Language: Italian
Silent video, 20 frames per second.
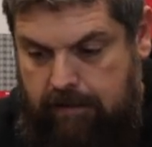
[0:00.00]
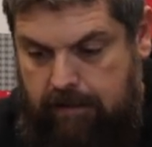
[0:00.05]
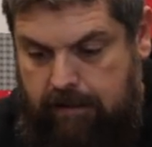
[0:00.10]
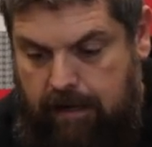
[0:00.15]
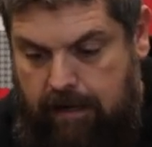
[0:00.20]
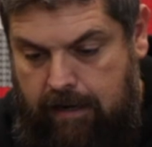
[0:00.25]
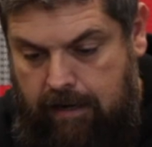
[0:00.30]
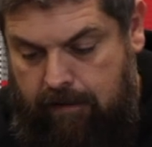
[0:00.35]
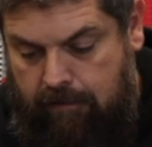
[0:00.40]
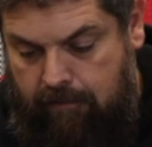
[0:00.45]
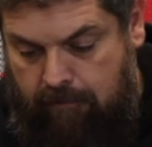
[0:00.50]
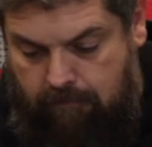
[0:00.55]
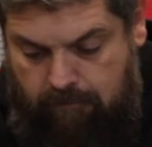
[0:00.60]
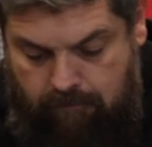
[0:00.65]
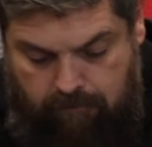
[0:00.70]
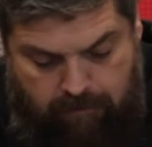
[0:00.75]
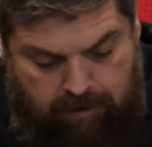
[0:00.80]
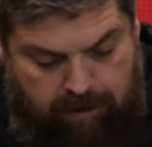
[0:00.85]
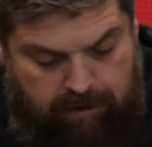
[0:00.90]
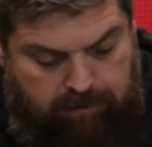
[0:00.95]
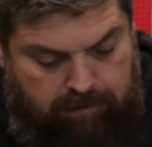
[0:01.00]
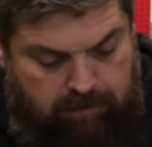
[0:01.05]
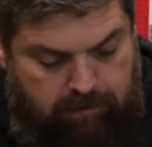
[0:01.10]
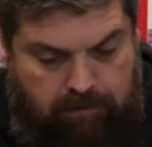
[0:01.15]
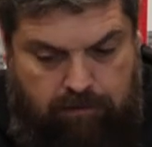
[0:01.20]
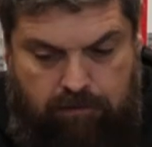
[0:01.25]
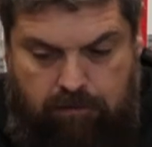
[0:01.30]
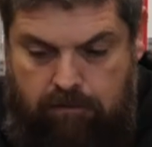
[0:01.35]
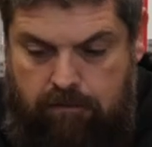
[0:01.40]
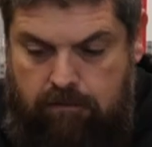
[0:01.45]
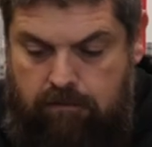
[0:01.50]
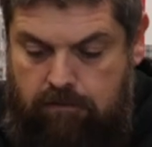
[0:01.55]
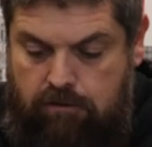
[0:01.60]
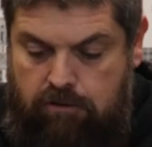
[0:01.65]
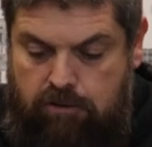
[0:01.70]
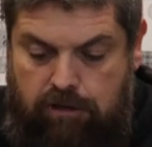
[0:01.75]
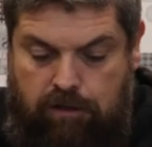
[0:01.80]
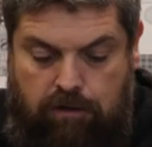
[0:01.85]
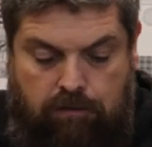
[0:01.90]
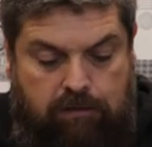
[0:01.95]
3 4,
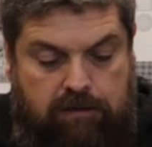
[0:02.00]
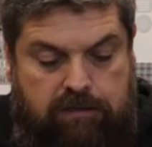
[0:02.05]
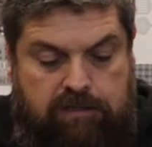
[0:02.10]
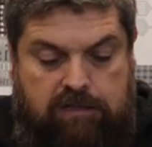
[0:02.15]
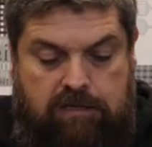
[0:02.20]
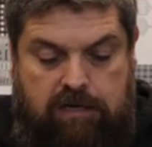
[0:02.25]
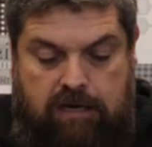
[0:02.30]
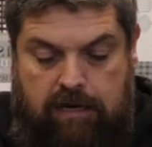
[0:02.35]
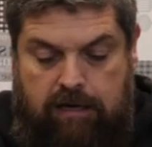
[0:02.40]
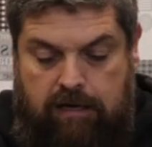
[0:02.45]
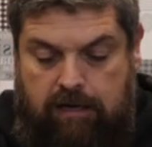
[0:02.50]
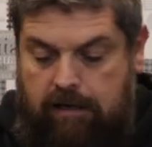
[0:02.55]
5 6.